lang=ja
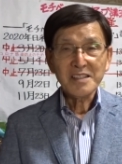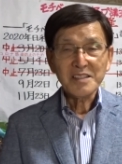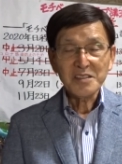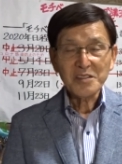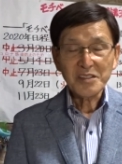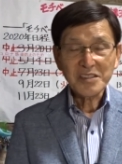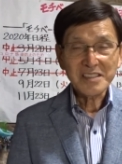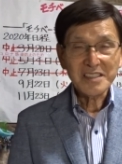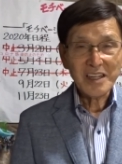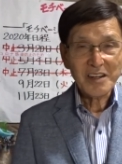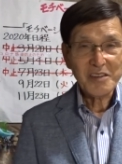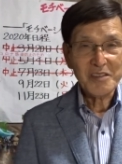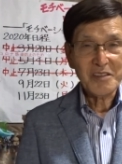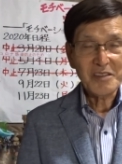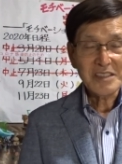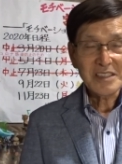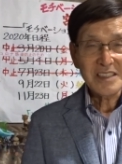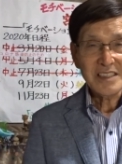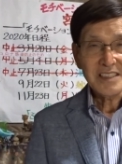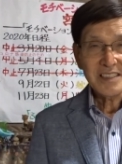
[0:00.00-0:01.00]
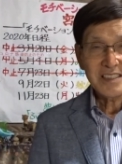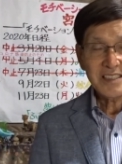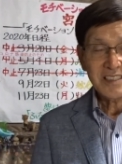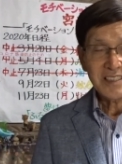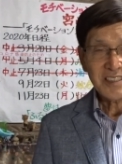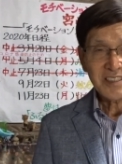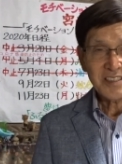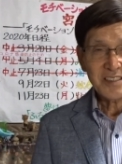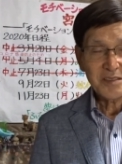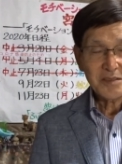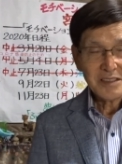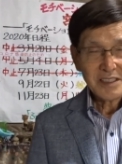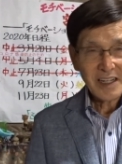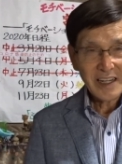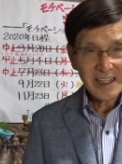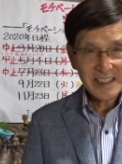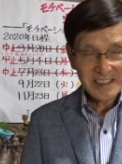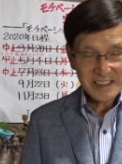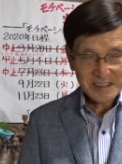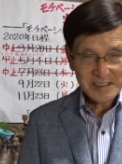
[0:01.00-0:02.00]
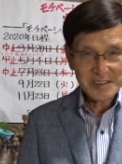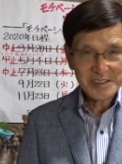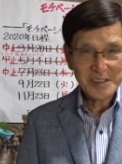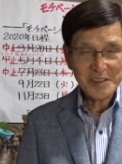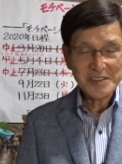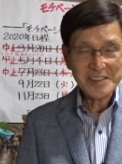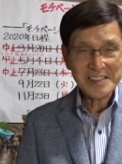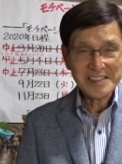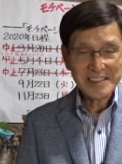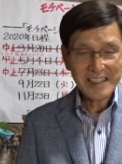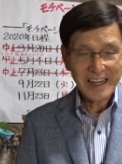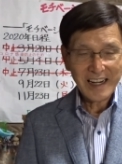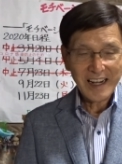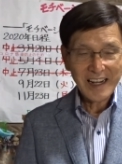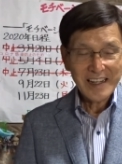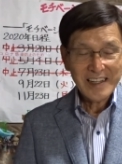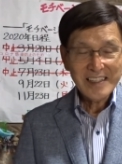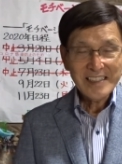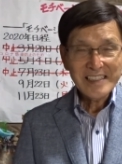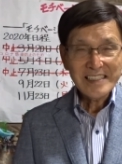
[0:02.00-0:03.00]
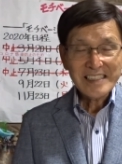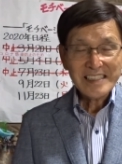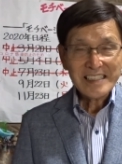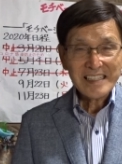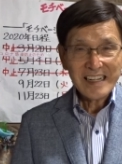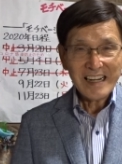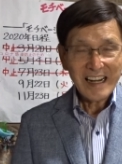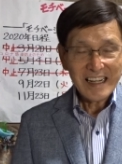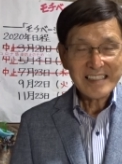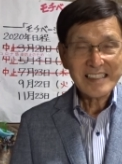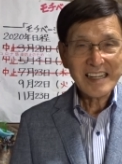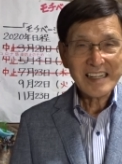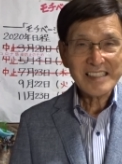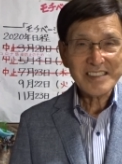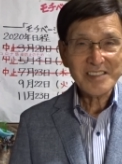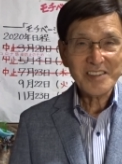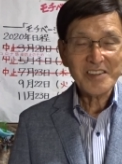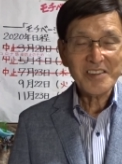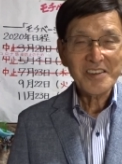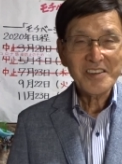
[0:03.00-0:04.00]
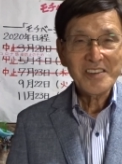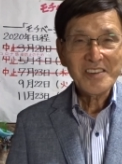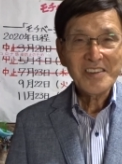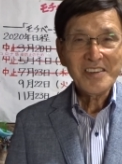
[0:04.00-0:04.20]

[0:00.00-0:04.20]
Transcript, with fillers: 吉野の帰ってくるというんですからかなりの